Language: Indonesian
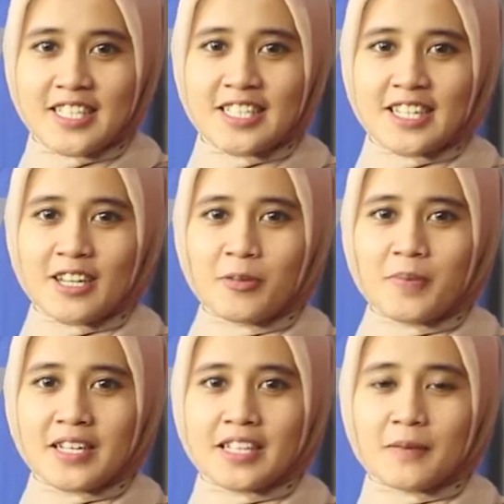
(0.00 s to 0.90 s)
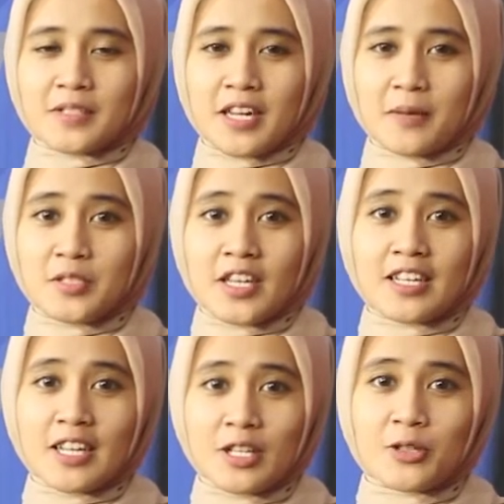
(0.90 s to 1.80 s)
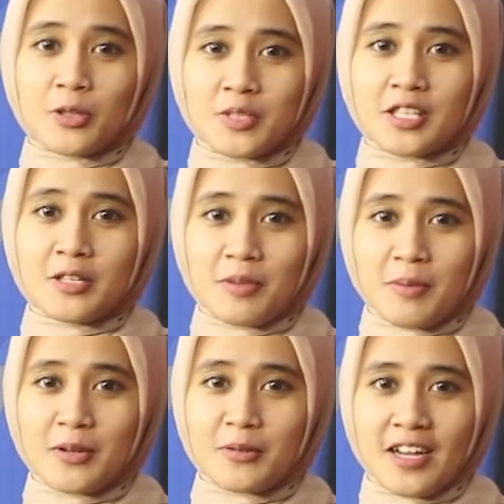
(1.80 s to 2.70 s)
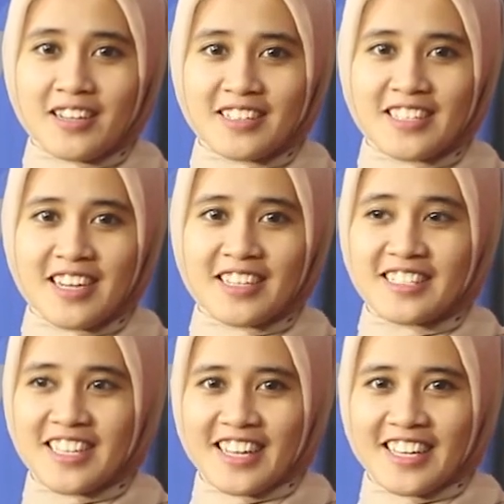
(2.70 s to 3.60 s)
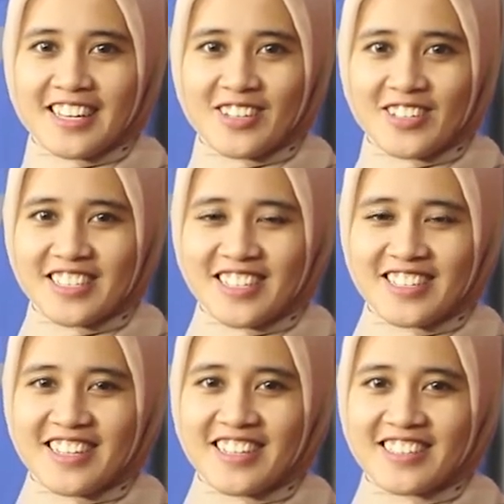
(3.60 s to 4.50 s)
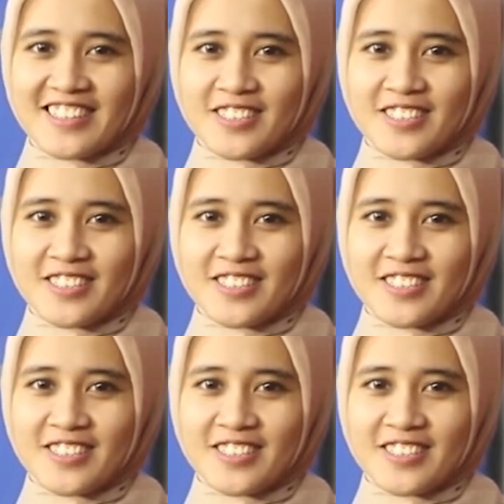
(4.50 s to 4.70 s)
Jangan lupa subscribe channel YouTube JTV Madura dan nyalakan loncengnya.